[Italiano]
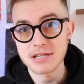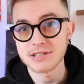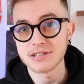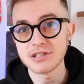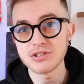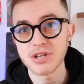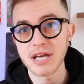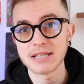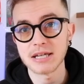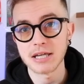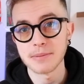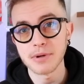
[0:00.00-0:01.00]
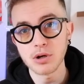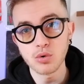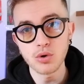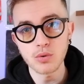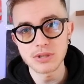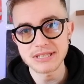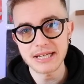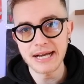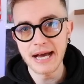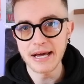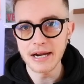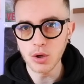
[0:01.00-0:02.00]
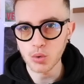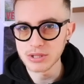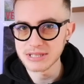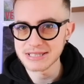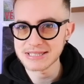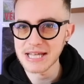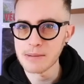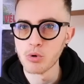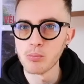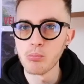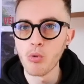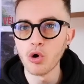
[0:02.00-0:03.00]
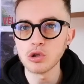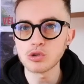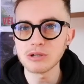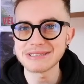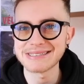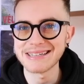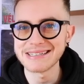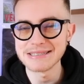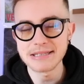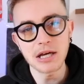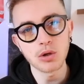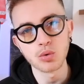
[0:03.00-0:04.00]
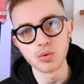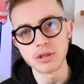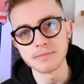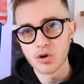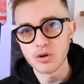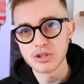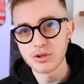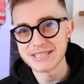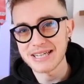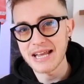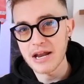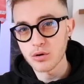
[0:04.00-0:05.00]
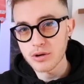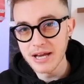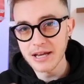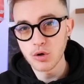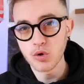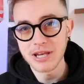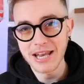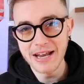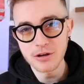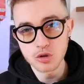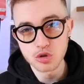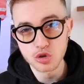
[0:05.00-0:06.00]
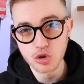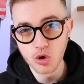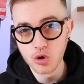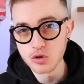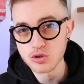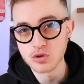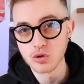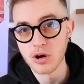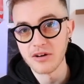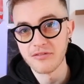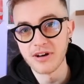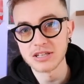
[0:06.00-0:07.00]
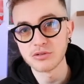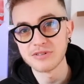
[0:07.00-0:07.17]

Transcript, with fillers: essere essere disegnata anche per lui questa gara, quindi stiamo molto attenti a lui. Corridore italiano che anche lui l'anno scorso ha fatto